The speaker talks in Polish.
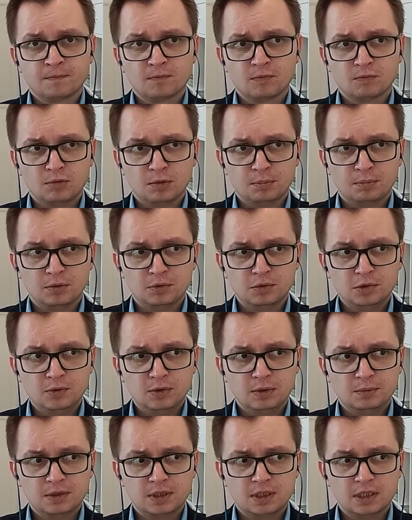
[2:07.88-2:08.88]

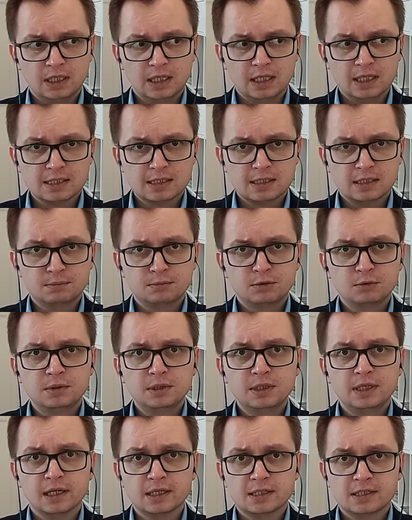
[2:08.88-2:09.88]
Popełniłem kilkaset
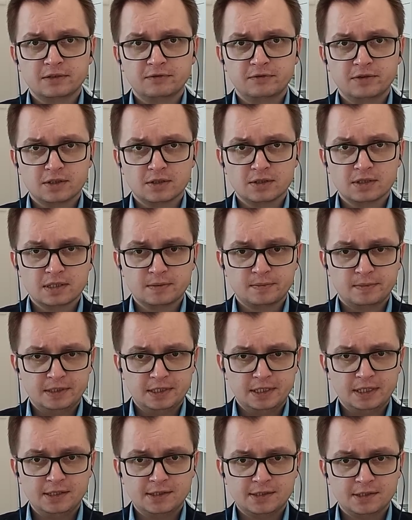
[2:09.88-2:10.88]
publikacji wysoce
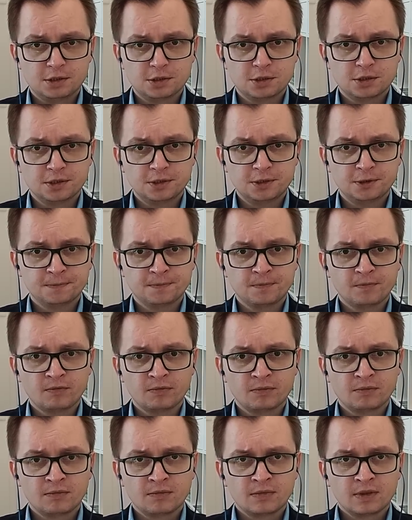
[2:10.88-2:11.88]
specjalistycznych,
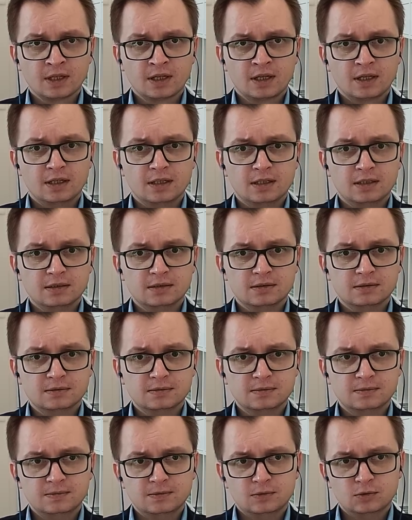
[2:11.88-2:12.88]
E,
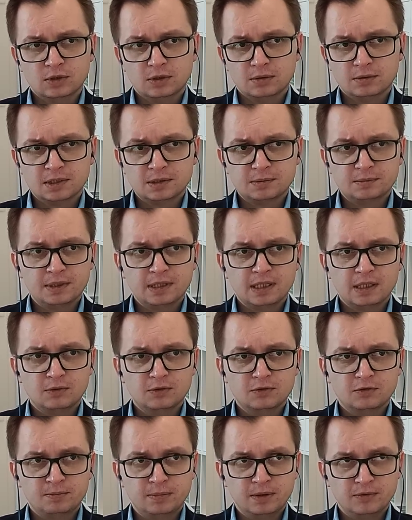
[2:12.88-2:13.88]
które zbierały
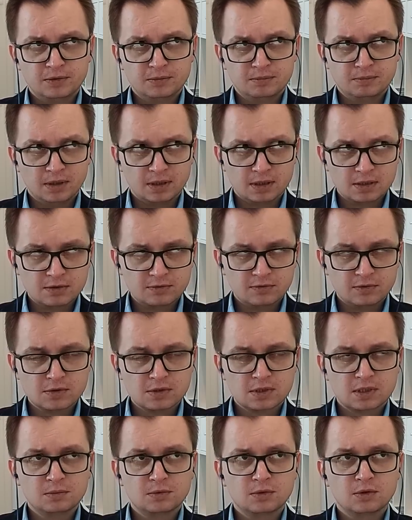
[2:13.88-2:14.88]
w pewnym bardzo
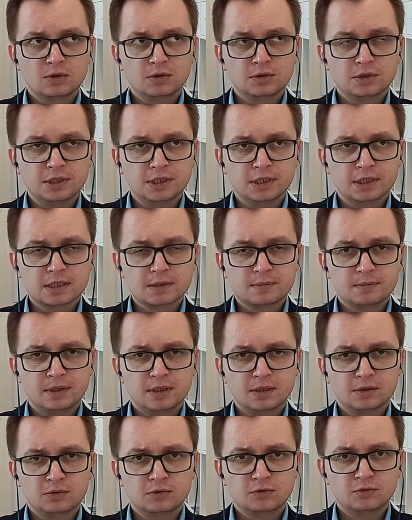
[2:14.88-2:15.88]
wąskim gronie
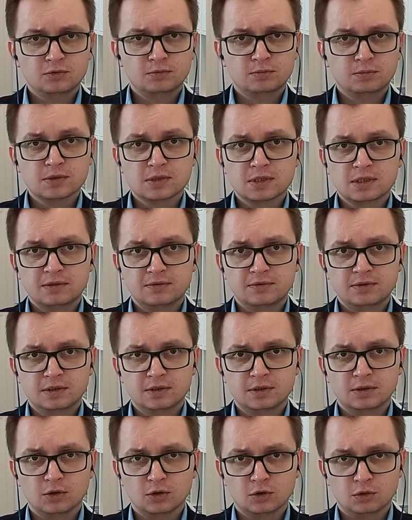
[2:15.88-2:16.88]
ekspertów
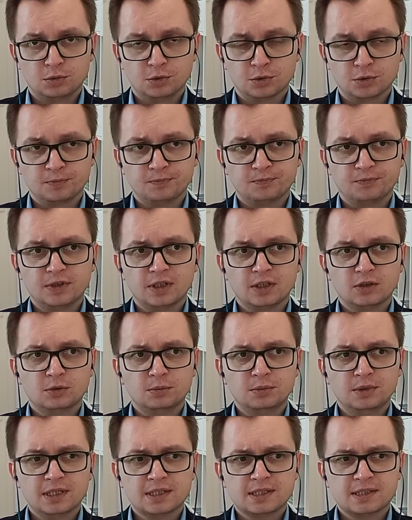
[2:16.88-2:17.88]
pozytywny odbiór.
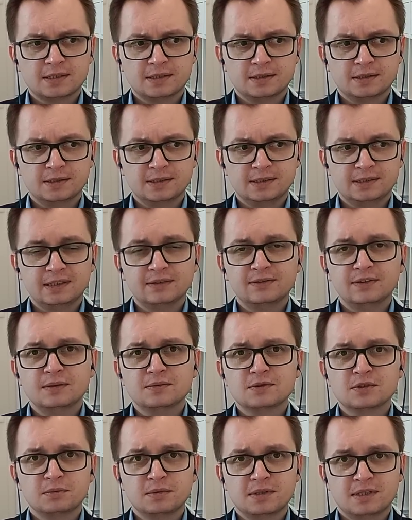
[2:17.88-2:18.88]
Natomiast e, zdawałem
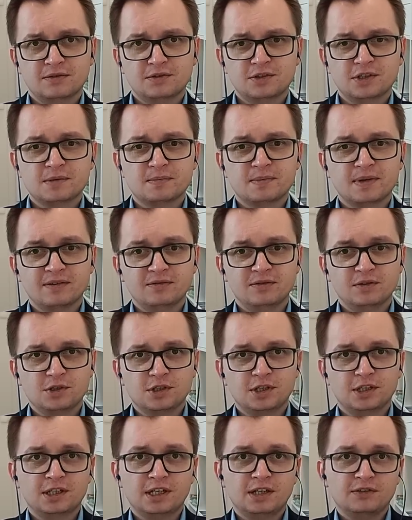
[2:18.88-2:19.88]
sobie zawsze sprawę, że
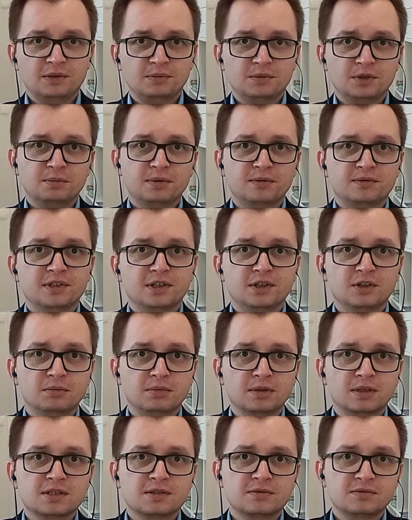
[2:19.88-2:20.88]
ja trafiam do pewnego
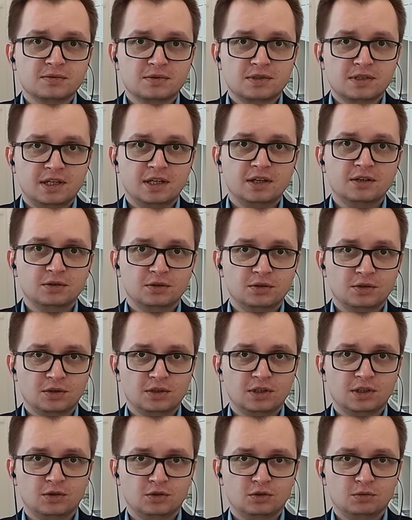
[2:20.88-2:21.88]
bardzo wąskiego
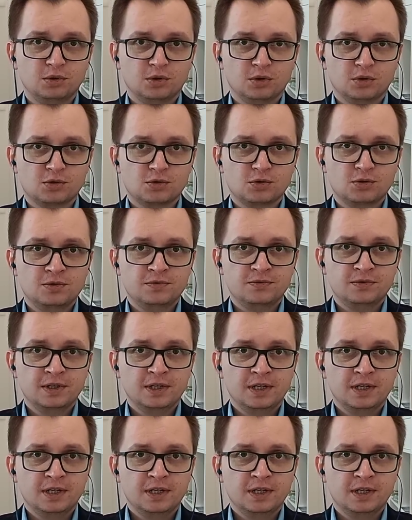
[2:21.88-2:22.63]
grona odbiorców,